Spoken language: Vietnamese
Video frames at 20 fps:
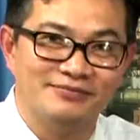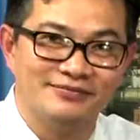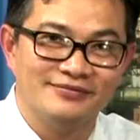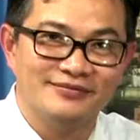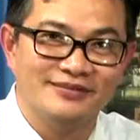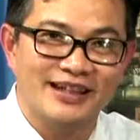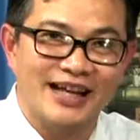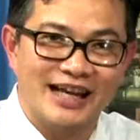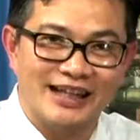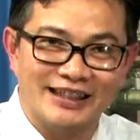
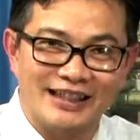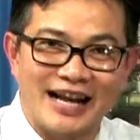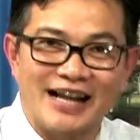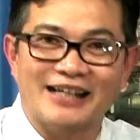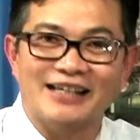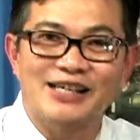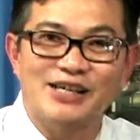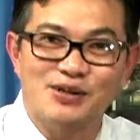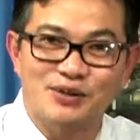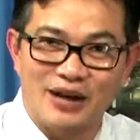anh cần
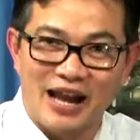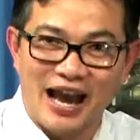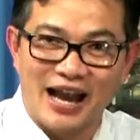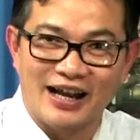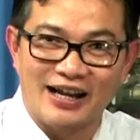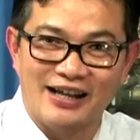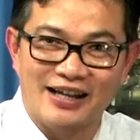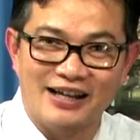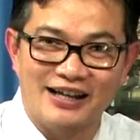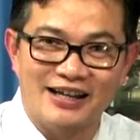nhiều lần
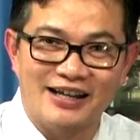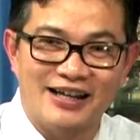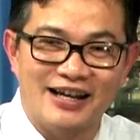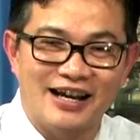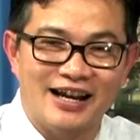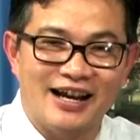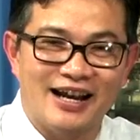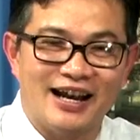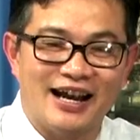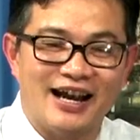
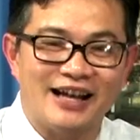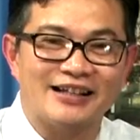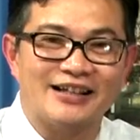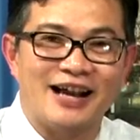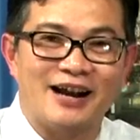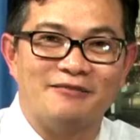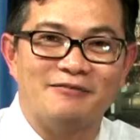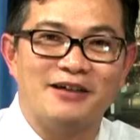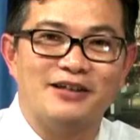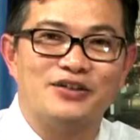à, anh
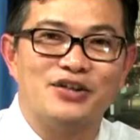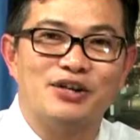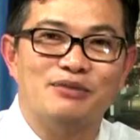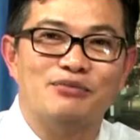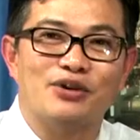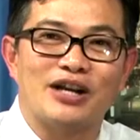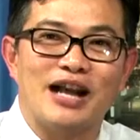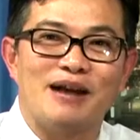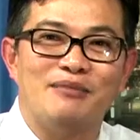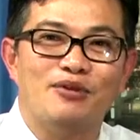cần phải truyền một
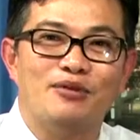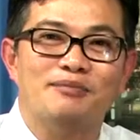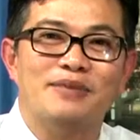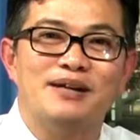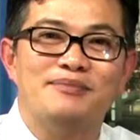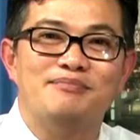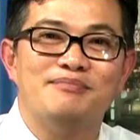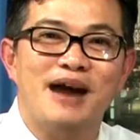cả một bịch máu